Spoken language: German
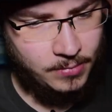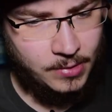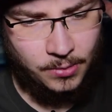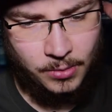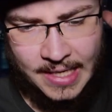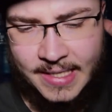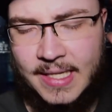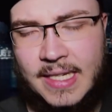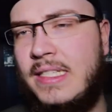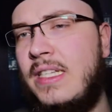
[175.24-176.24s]
so, dass
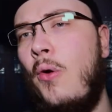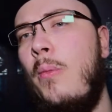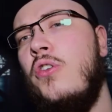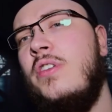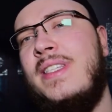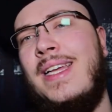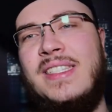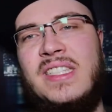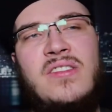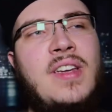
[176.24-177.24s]
die
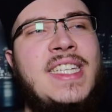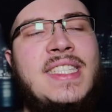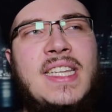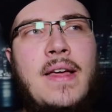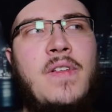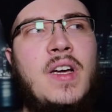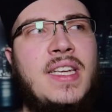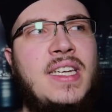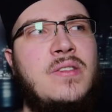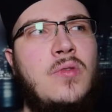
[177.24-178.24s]
Slow-Motion-Sachen sind, sondern es ist einfach
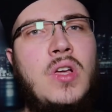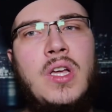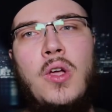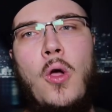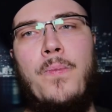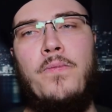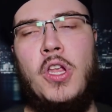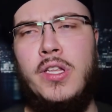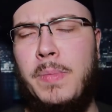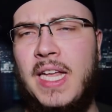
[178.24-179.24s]
eher so,
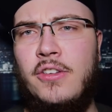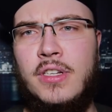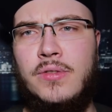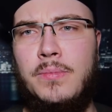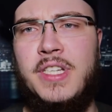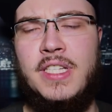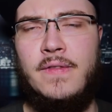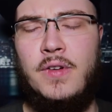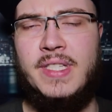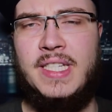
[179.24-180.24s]
es plätschert so ein
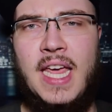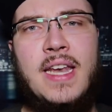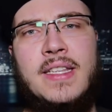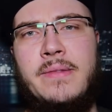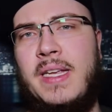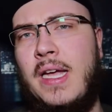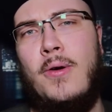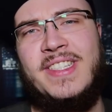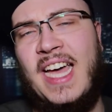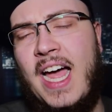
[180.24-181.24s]
bisschen vor sich hin, deswegen
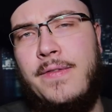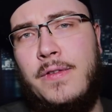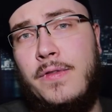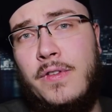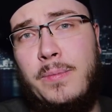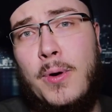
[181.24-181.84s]
auch drei von fünf